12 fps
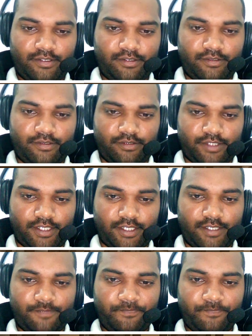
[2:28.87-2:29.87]
तो
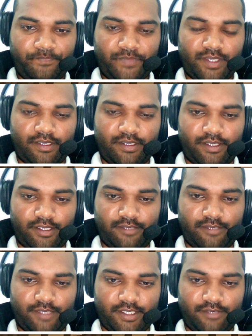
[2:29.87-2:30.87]
चला
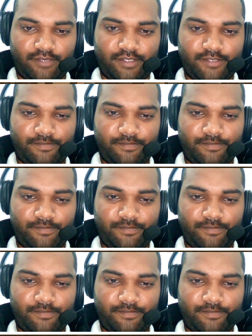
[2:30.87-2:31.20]
आगे बढ़ा उठे